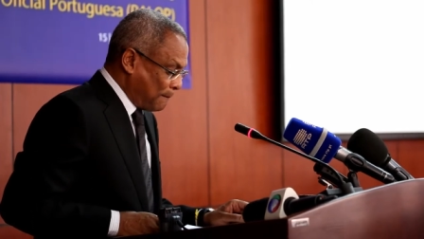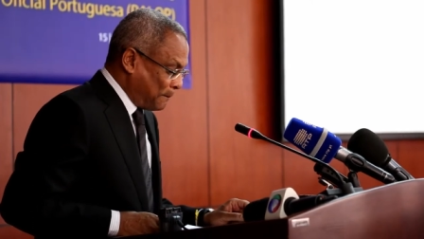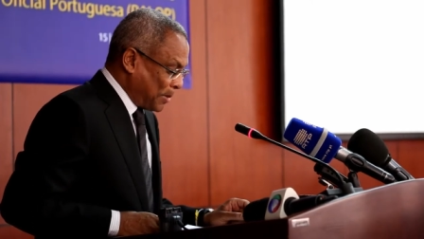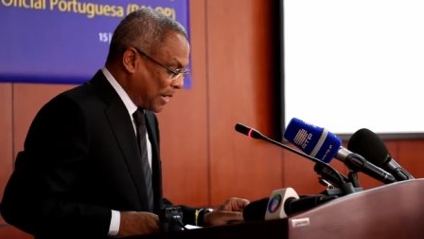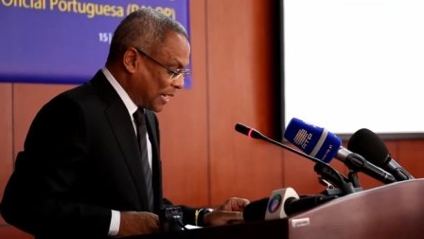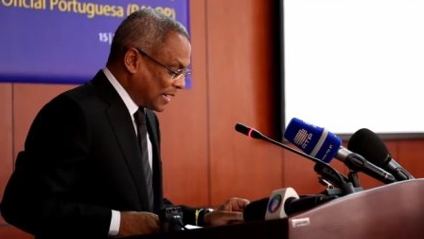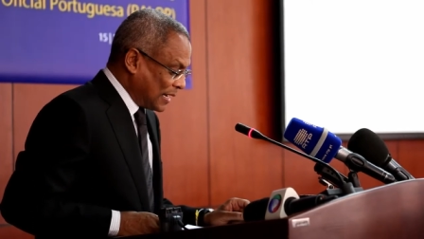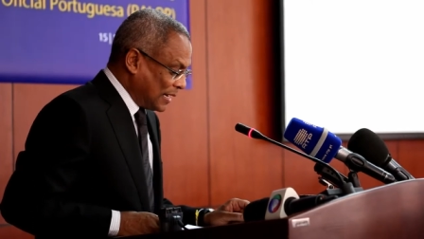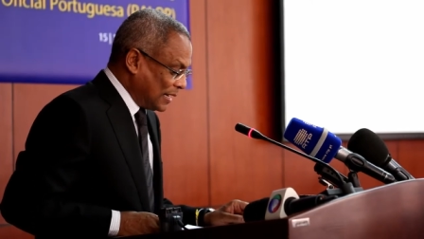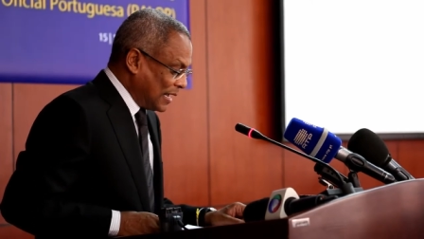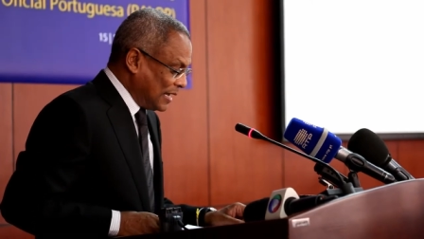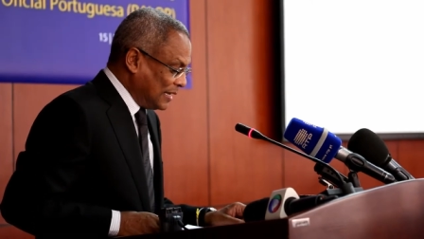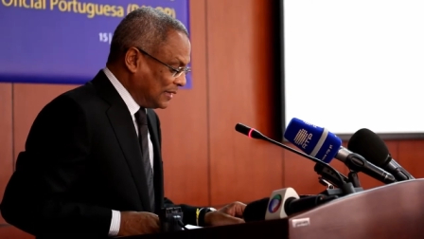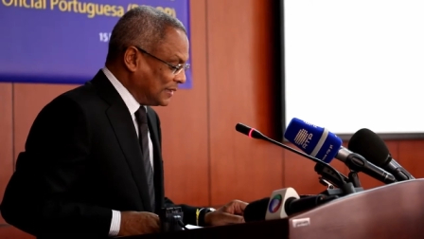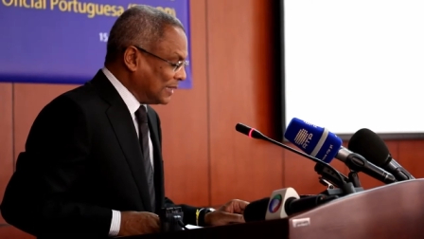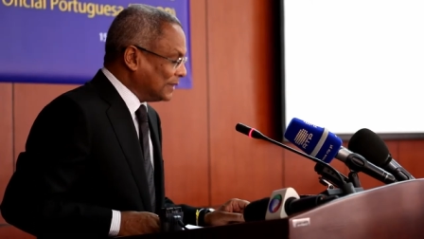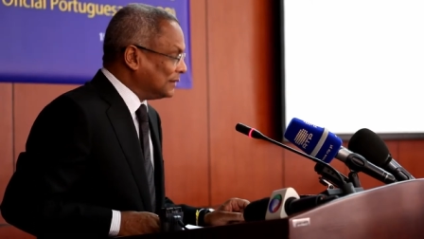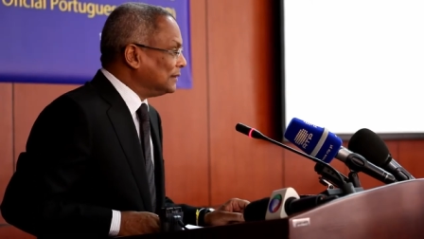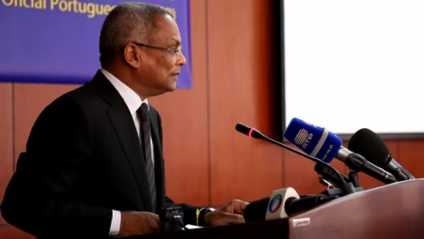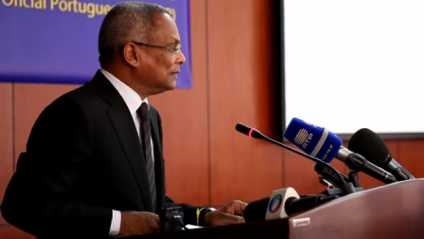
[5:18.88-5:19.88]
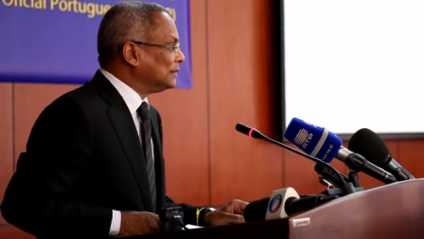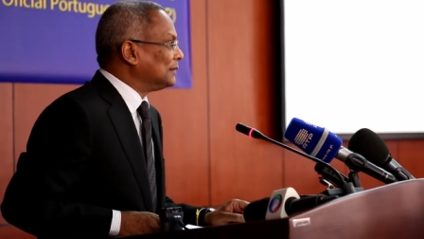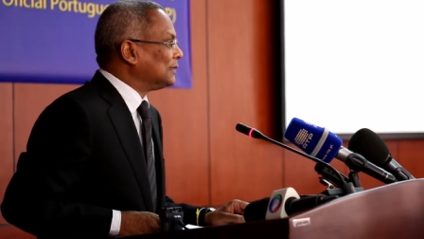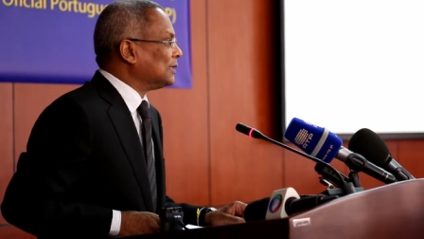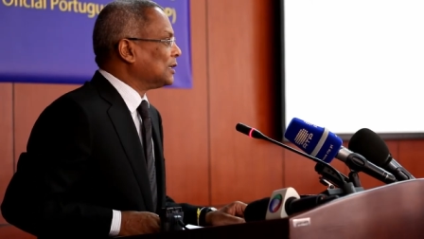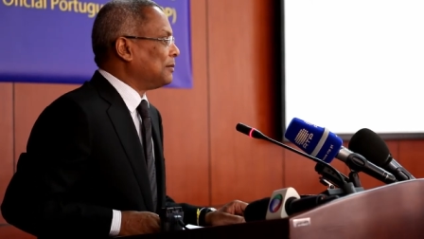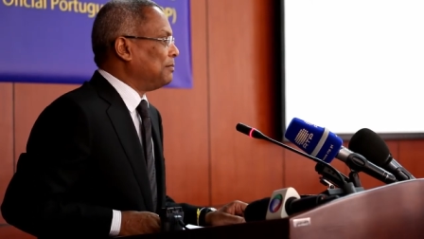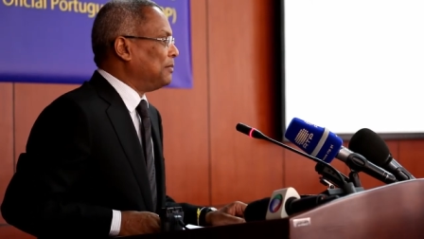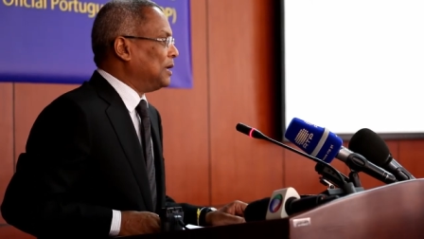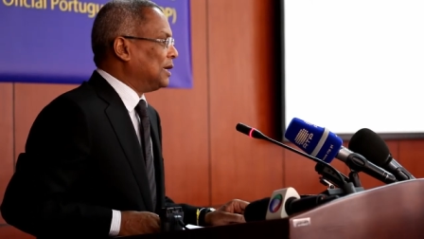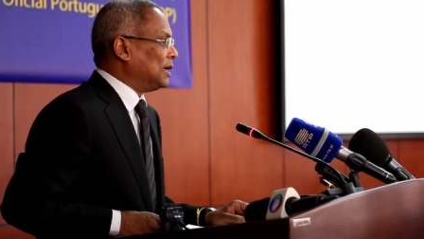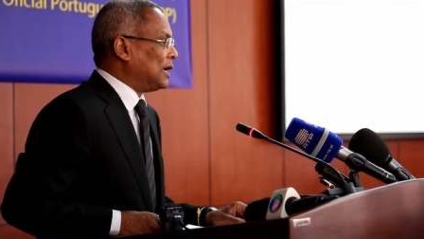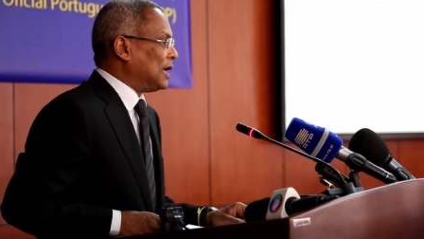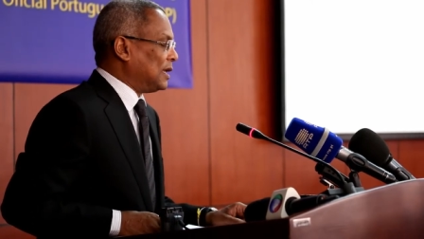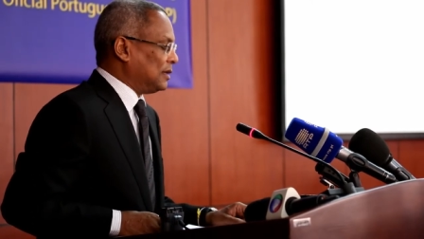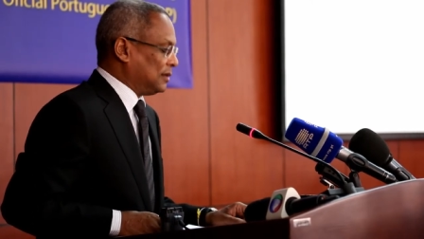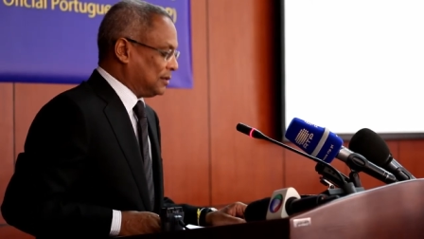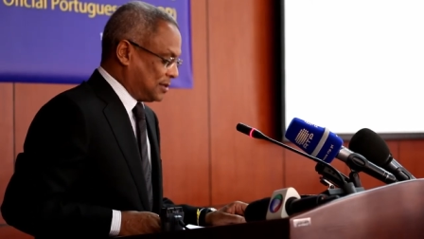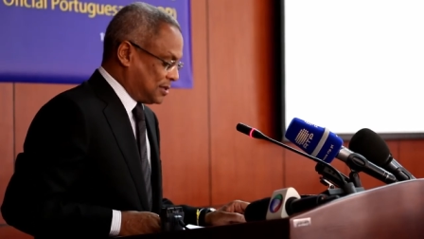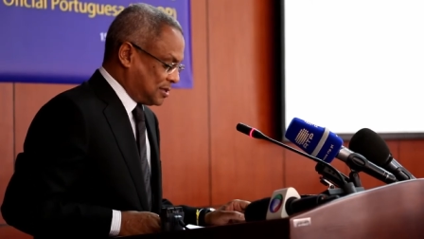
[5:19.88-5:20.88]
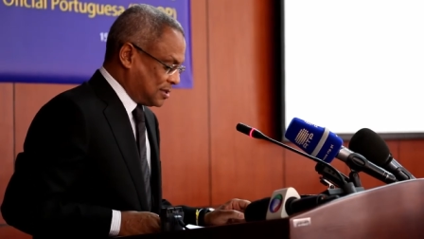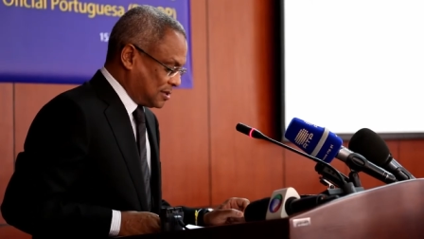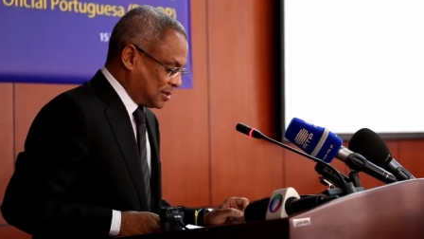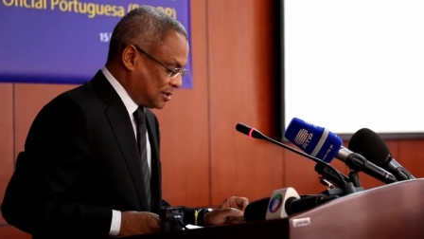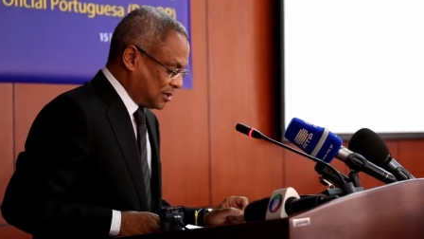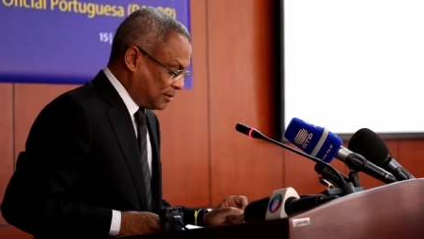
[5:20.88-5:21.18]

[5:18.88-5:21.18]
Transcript: para além da determinante